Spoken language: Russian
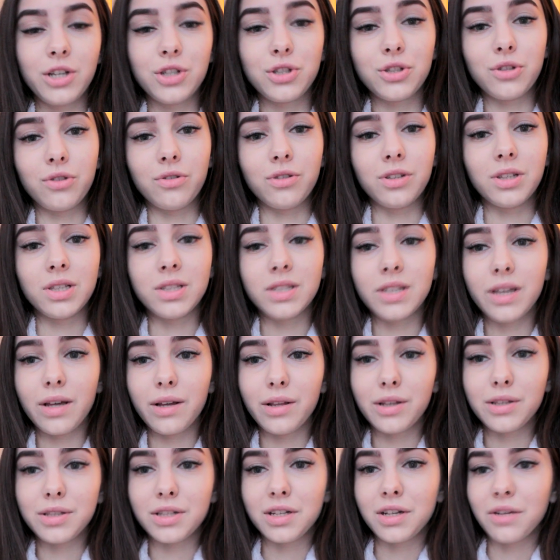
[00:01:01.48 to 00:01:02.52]
что-то
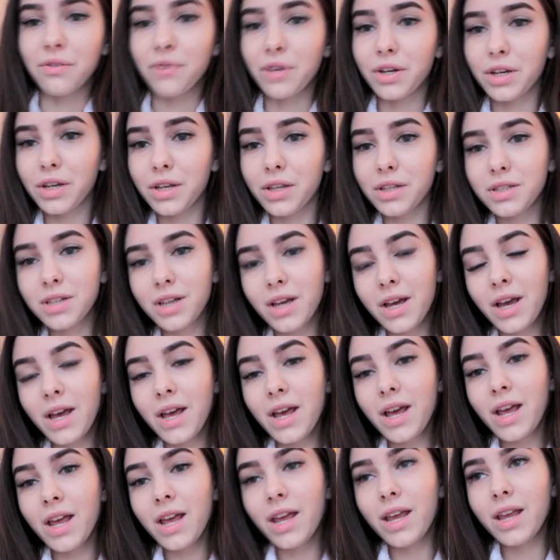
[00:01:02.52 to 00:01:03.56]
делать, говорить.
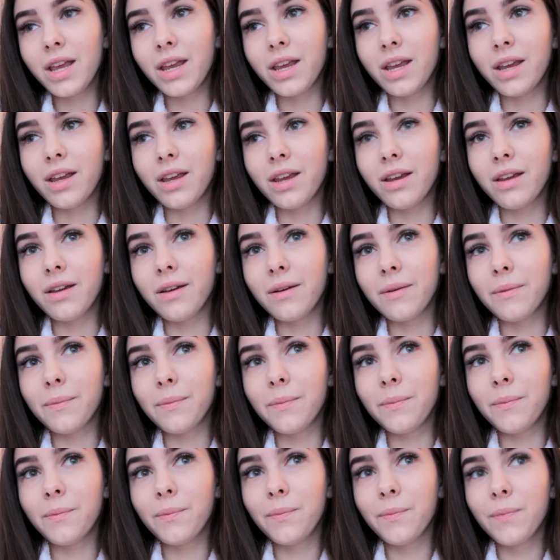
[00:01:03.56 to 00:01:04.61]
И
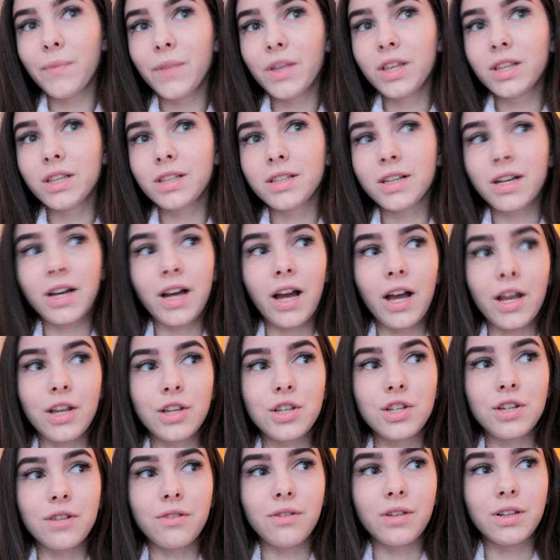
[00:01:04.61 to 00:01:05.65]
это
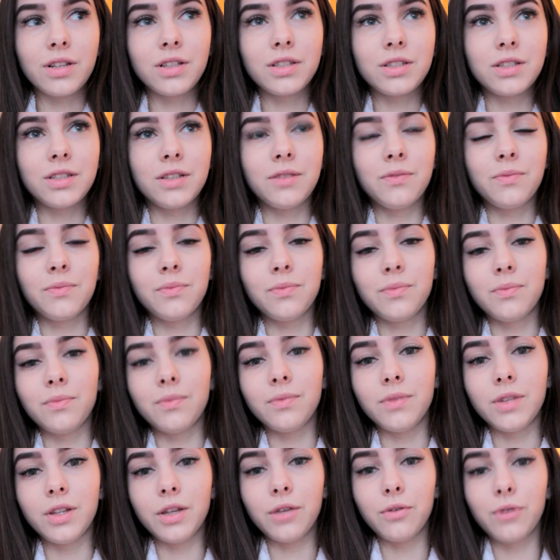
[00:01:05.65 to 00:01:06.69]
заканчивалось
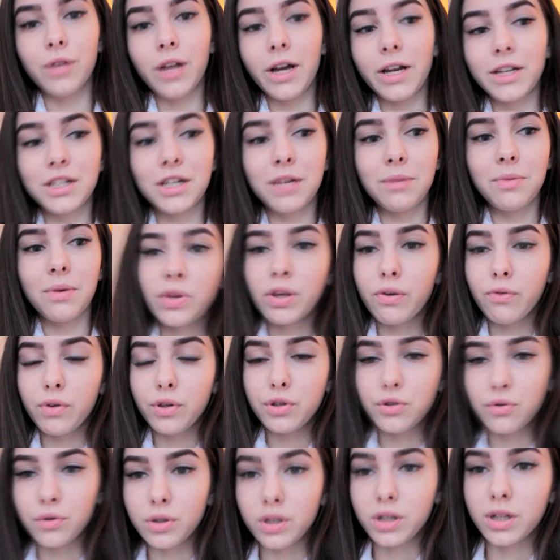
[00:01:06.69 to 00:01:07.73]
неудачами.
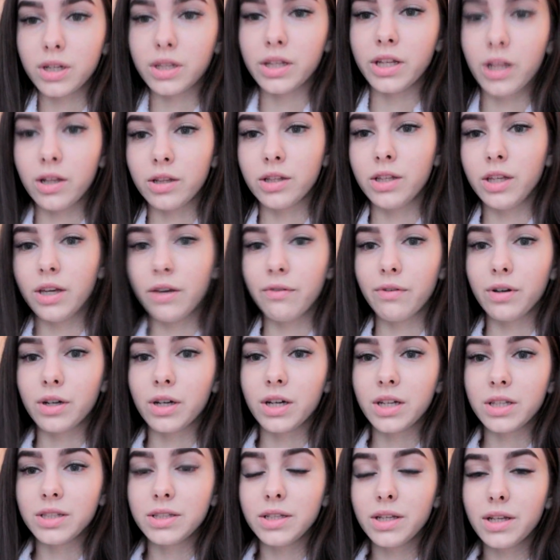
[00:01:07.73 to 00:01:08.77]
Видео на канал не
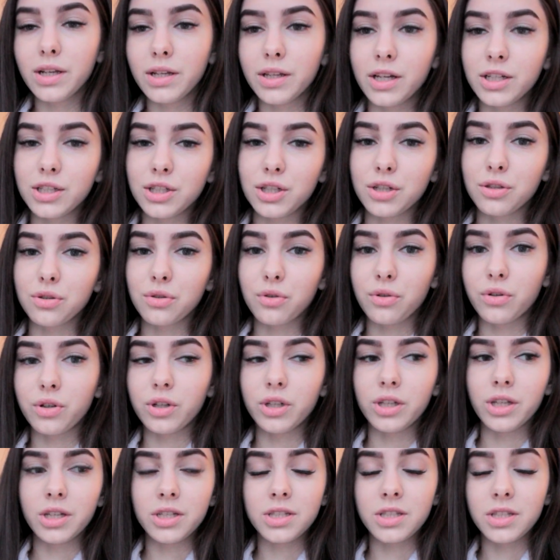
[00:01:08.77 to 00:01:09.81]
выходили, даже
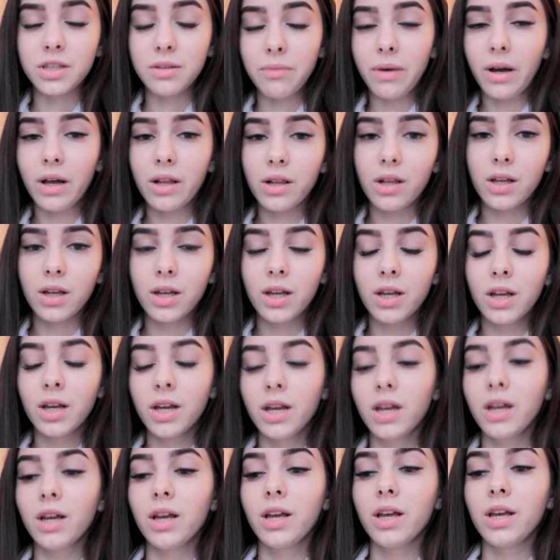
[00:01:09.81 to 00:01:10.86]
которые я снимала.
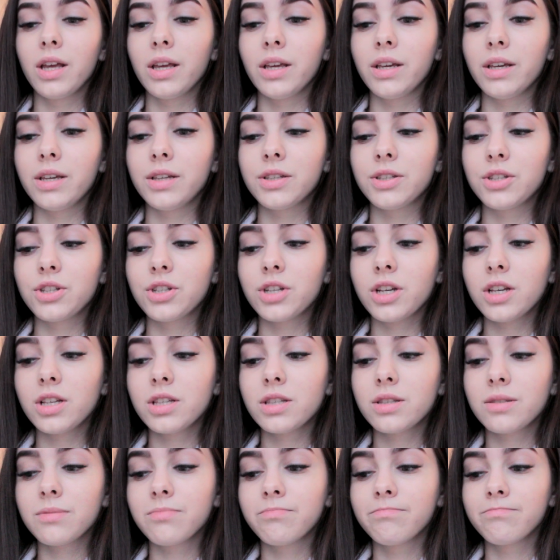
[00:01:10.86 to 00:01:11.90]
И
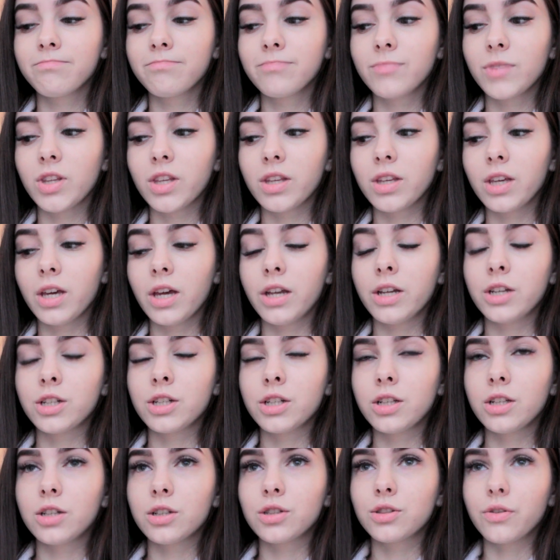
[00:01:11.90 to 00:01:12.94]
сейчас я
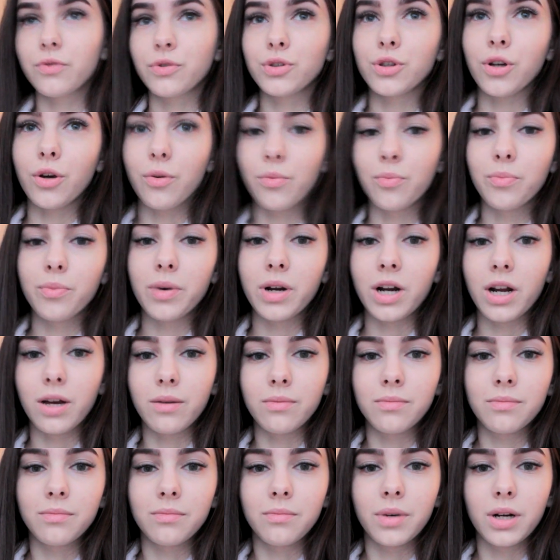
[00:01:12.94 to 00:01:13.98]
решила, что все, пора,
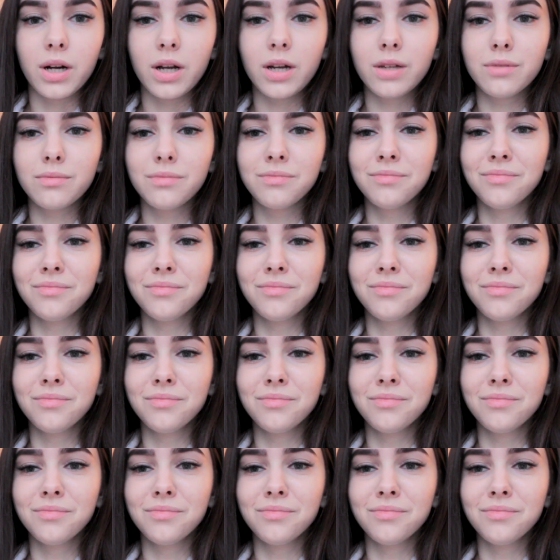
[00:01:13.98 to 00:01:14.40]
пора,